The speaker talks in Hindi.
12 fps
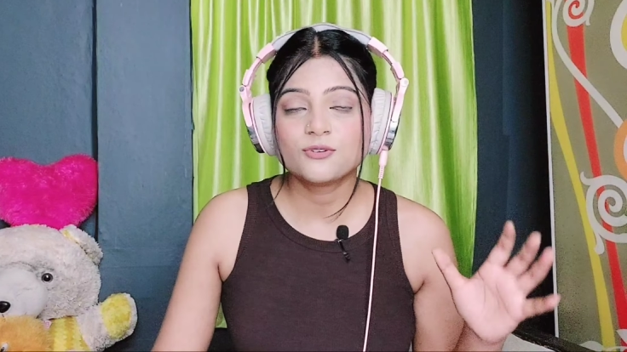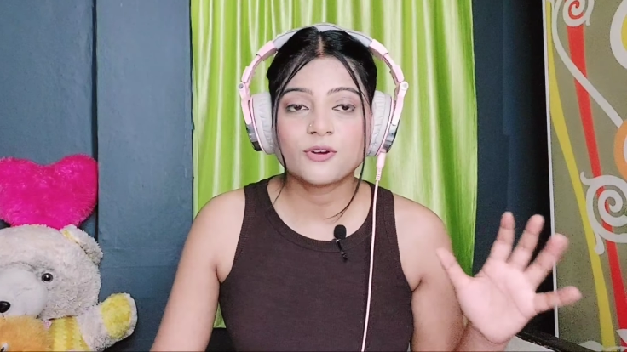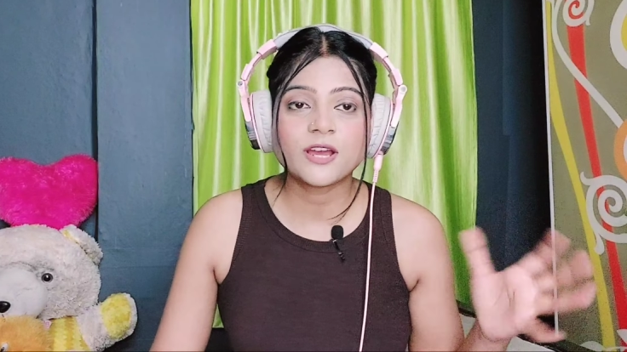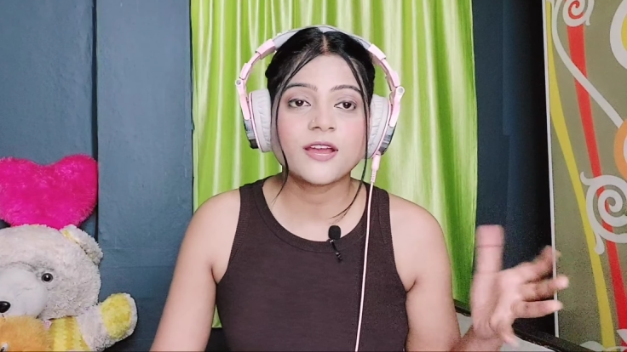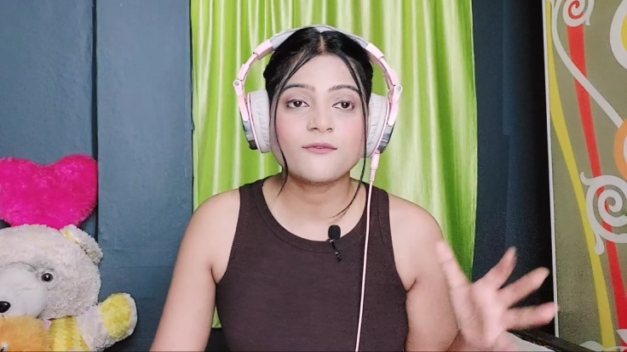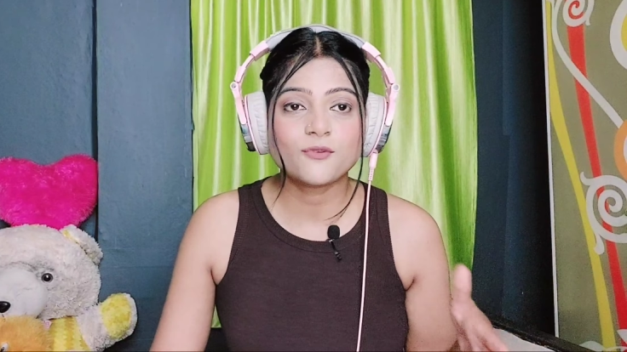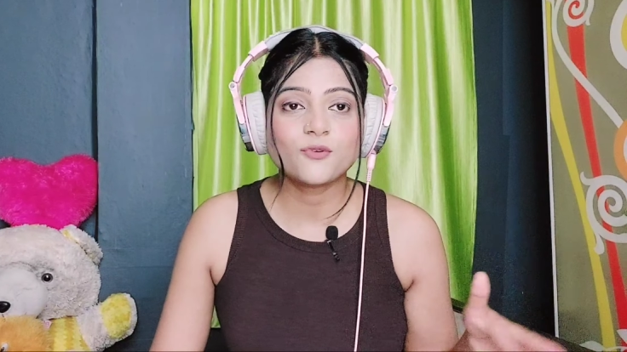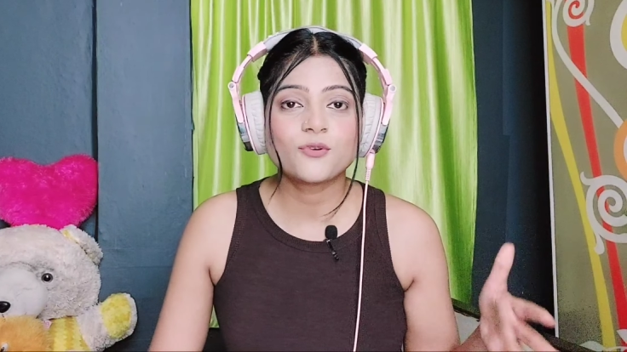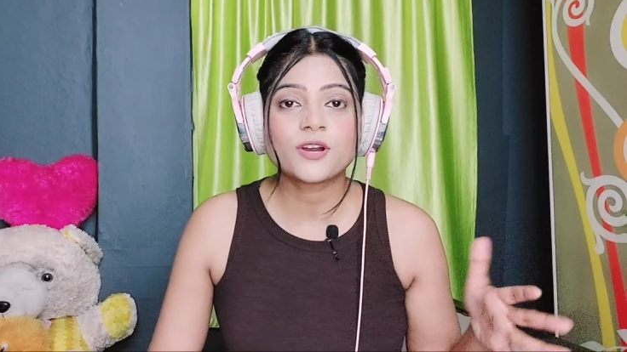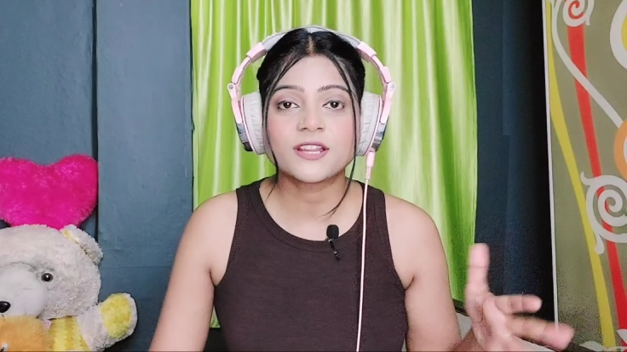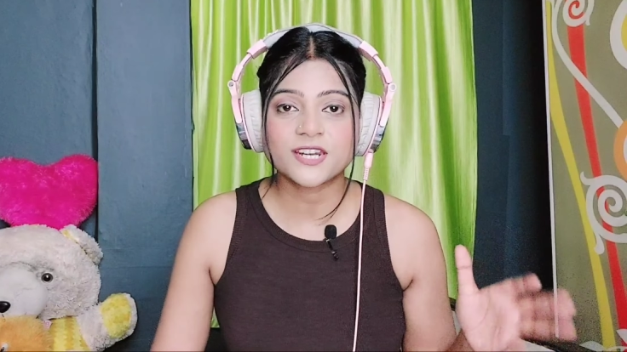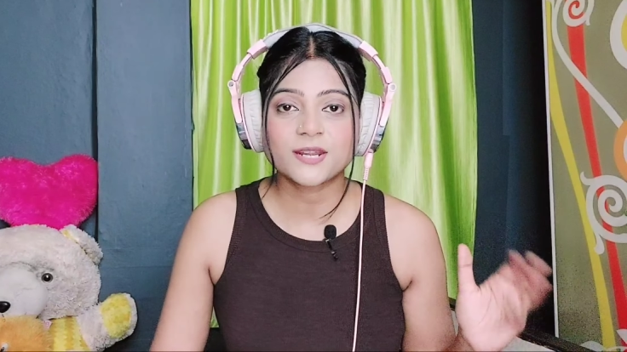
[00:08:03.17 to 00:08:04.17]
जो है वो
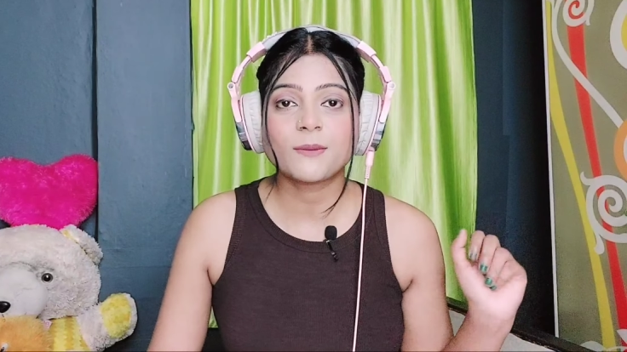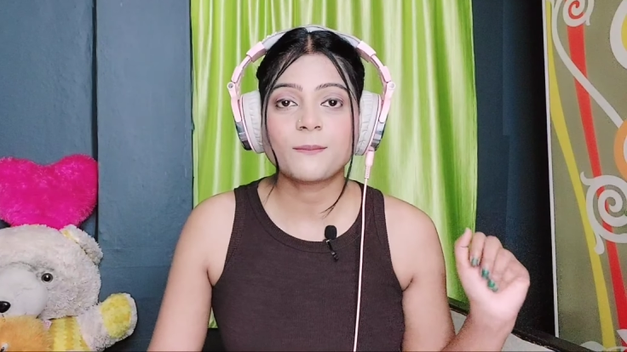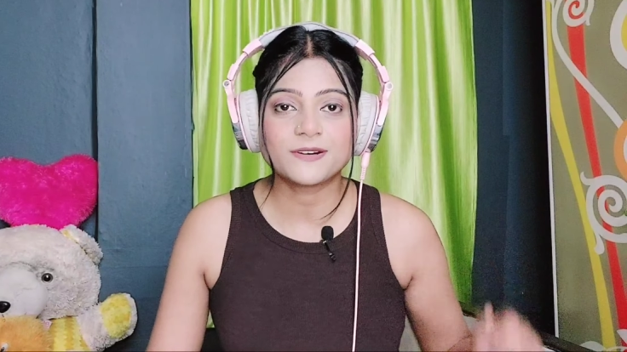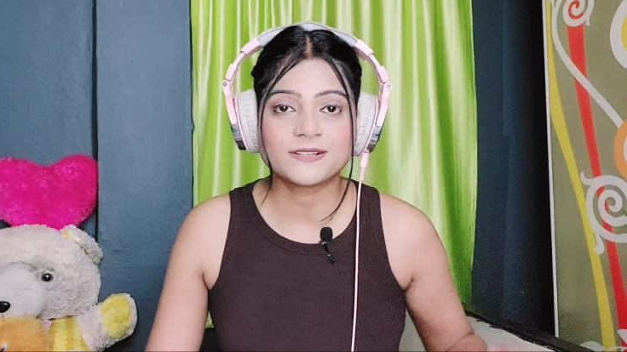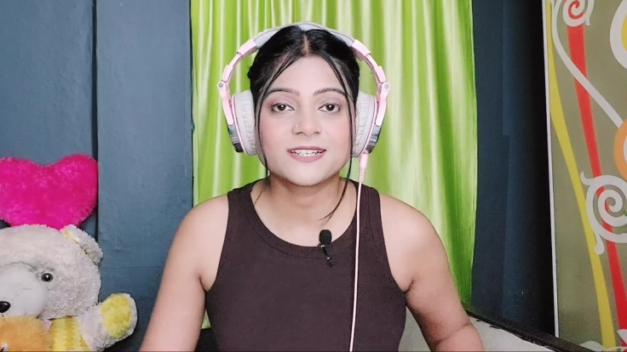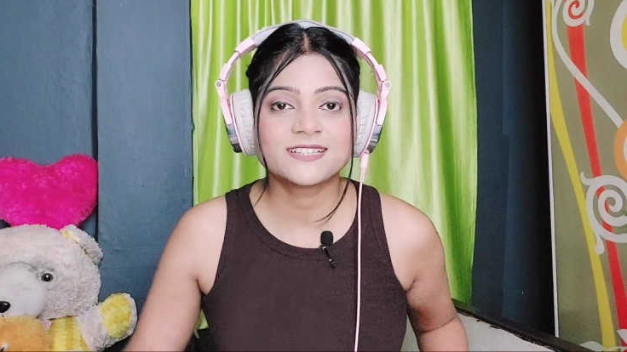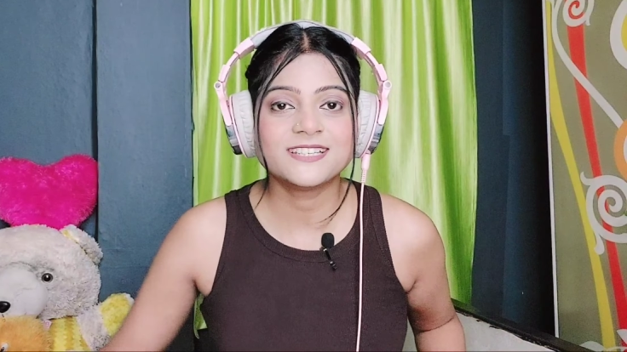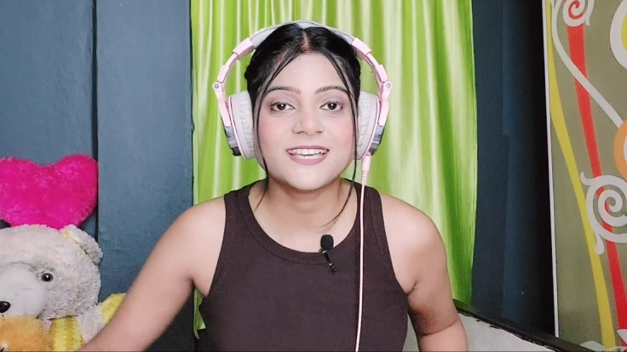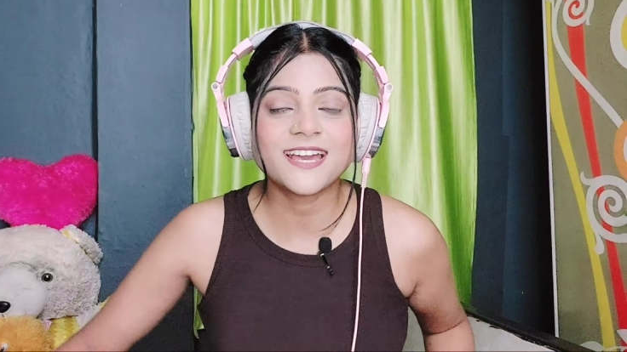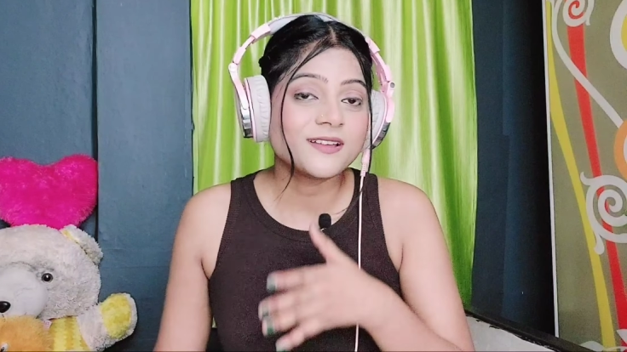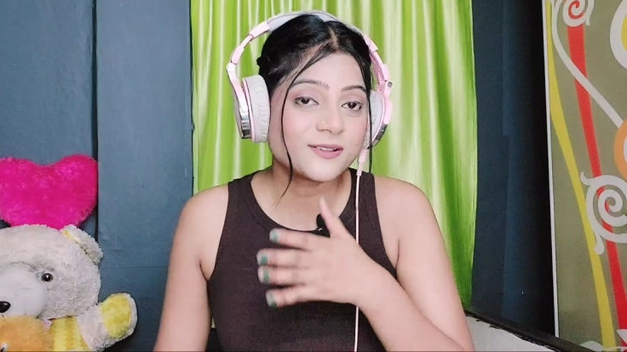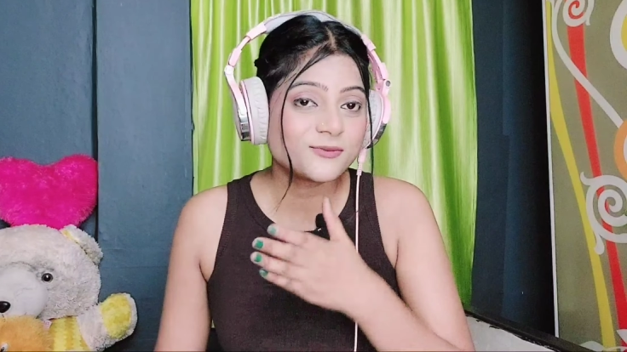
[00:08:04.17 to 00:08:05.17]
खतरे में पड़
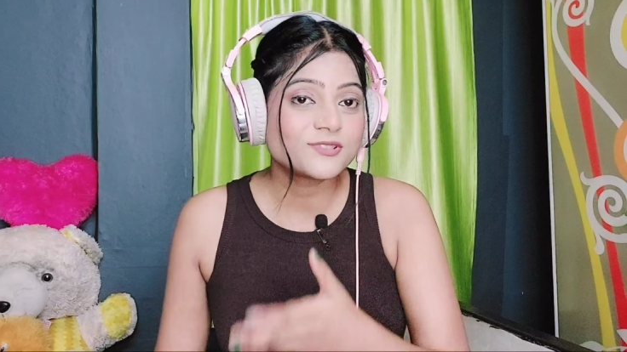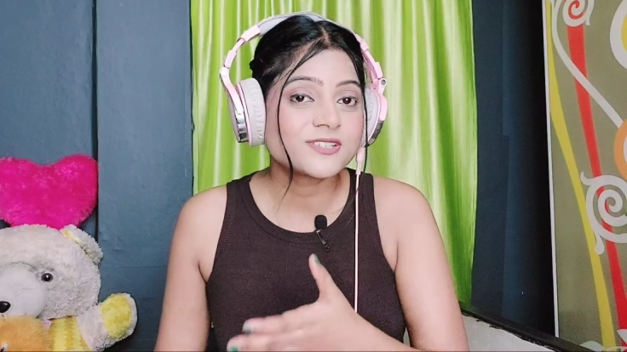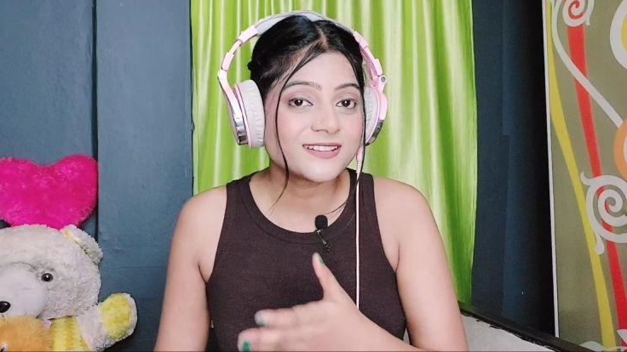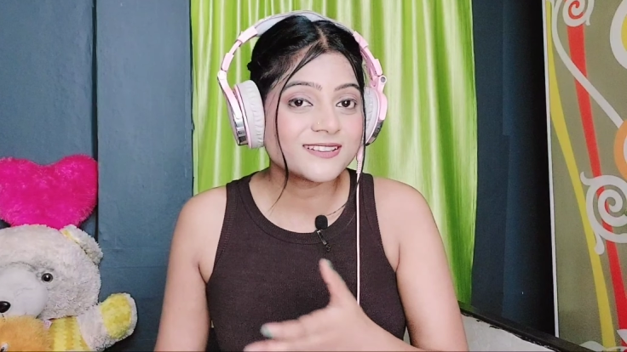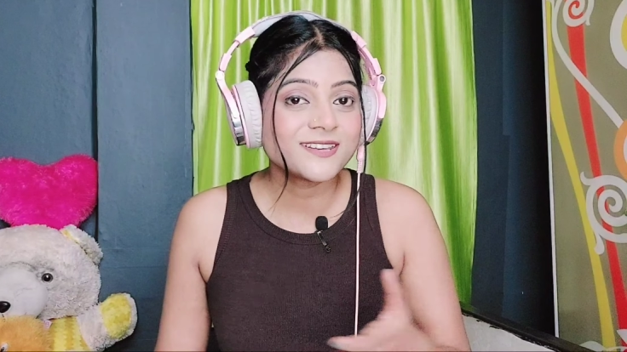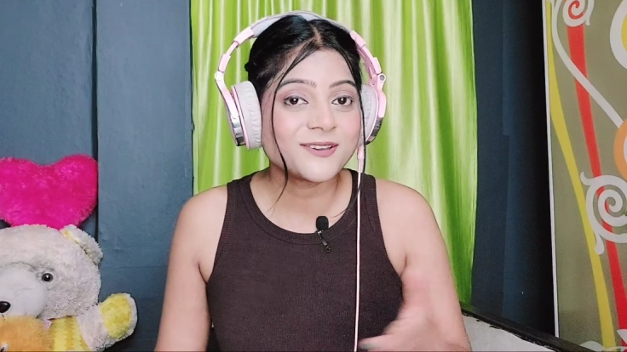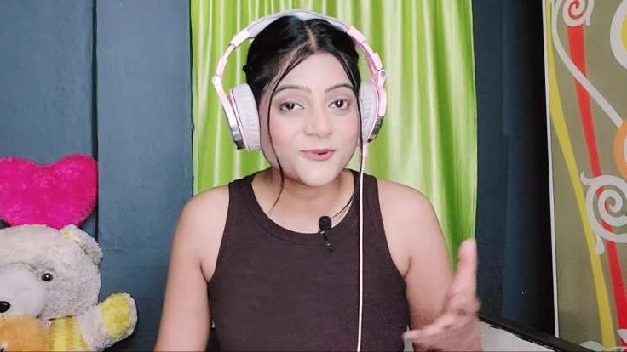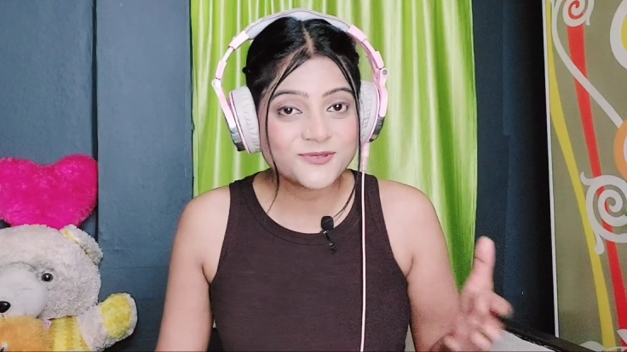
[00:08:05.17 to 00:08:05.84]
सकती है कुछ खतरे हो